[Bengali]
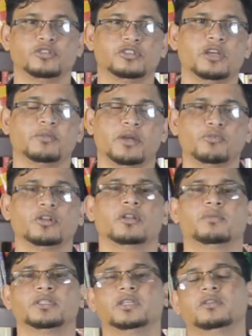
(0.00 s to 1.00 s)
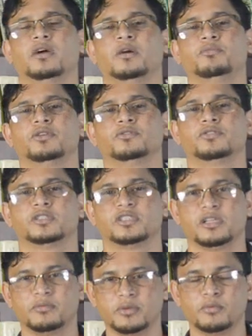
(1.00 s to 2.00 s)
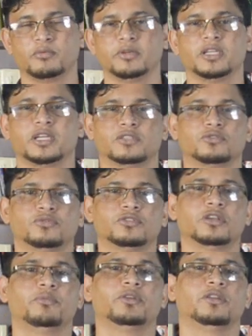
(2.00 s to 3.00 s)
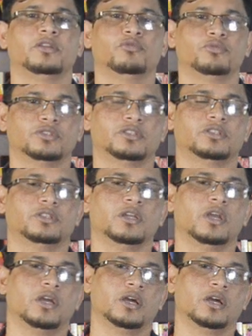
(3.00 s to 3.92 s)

নিয়েছে আমি আবুল কালাম আজাদ আমি হচ্ছে সেলফ ডেভেলপমেন্ট নিয়ে কাজ করছি আমি ইউনিভার্সিটির